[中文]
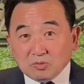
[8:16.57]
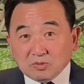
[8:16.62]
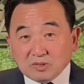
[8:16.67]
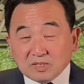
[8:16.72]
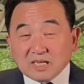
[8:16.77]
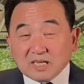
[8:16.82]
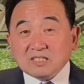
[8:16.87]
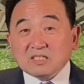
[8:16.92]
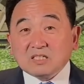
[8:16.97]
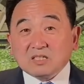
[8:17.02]

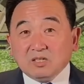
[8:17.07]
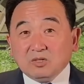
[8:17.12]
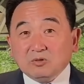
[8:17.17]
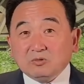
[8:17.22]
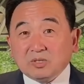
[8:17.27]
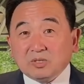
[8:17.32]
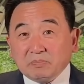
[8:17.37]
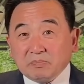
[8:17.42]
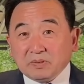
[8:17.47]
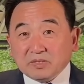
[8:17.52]
这次流
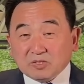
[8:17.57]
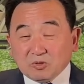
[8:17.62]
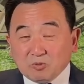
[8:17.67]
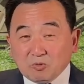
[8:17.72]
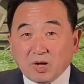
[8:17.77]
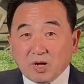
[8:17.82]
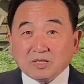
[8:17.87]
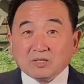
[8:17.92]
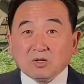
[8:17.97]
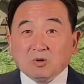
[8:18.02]
行病的
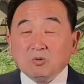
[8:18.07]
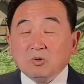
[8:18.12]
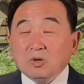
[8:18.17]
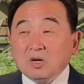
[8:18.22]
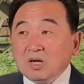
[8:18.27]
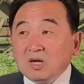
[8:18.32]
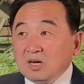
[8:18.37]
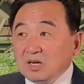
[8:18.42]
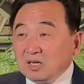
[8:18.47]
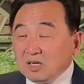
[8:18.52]
源头
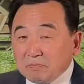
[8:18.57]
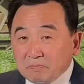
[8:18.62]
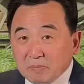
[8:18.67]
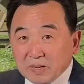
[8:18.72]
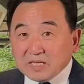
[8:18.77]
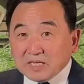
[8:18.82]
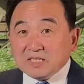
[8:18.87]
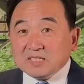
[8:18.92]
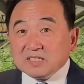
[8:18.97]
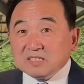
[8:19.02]
和
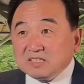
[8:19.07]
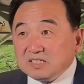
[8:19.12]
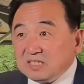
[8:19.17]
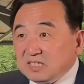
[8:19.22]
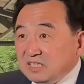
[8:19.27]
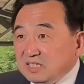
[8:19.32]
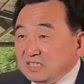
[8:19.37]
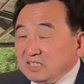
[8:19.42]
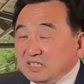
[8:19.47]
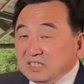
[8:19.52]
背景
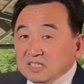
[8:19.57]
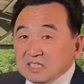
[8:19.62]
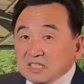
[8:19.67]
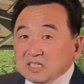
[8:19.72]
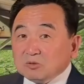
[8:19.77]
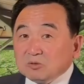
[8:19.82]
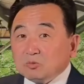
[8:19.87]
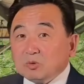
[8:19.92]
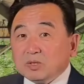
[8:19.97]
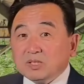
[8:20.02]
以及
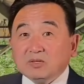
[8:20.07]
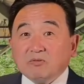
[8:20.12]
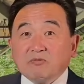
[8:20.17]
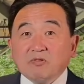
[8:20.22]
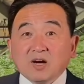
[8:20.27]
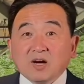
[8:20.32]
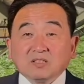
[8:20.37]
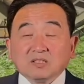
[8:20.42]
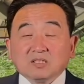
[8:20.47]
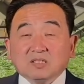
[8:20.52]
应对的
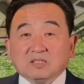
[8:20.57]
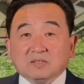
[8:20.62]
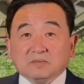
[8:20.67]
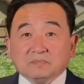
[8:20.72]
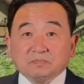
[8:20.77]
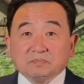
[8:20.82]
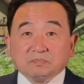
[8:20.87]
方式。